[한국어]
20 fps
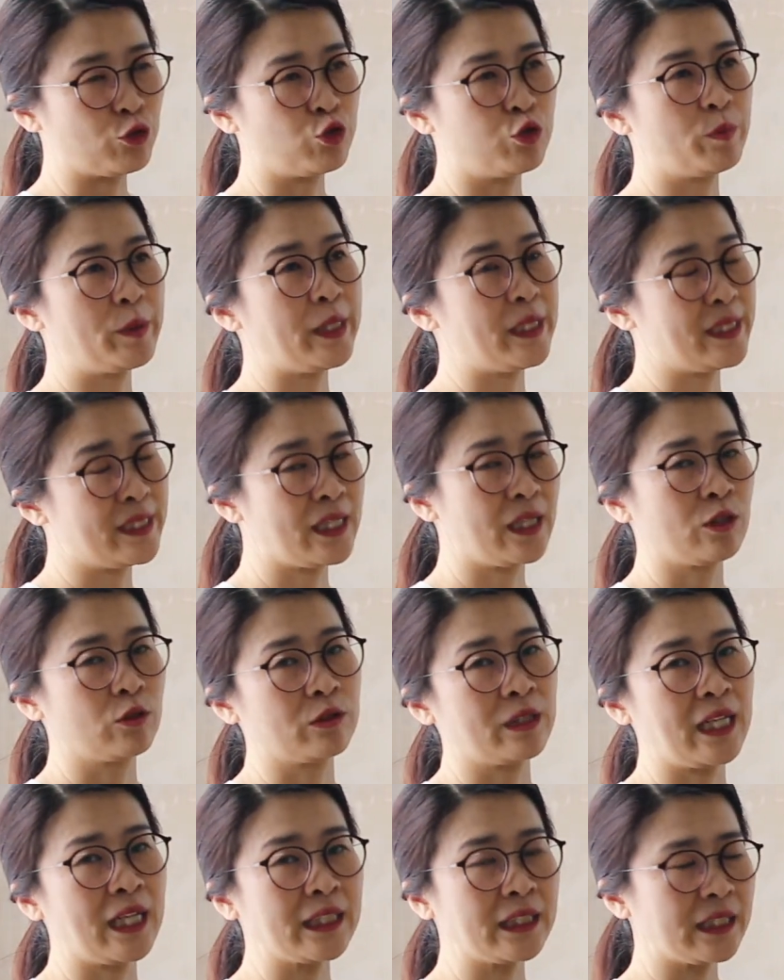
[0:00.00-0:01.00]
2배
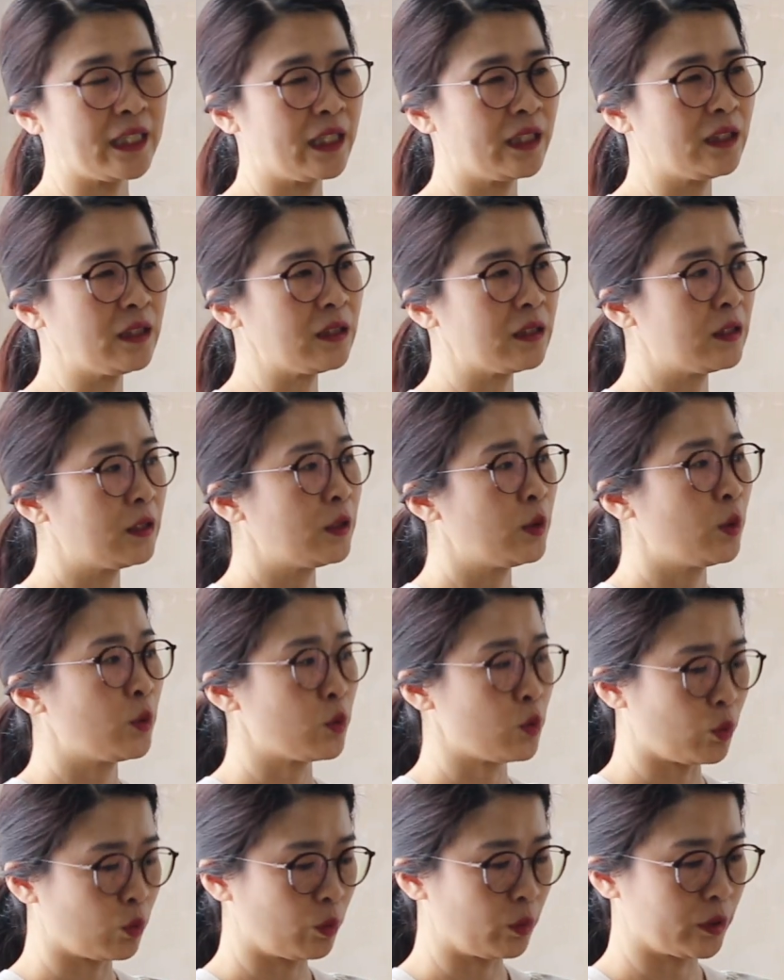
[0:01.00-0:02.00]
이상으로 하기에는
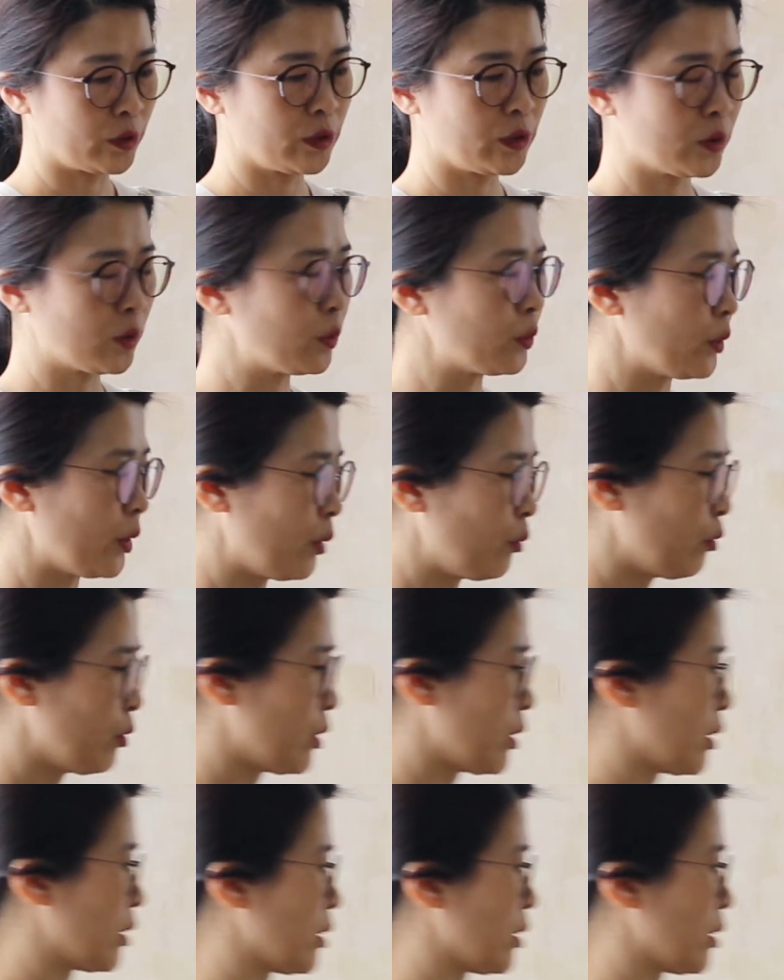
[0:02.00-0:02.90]
조금 그 정도의 위,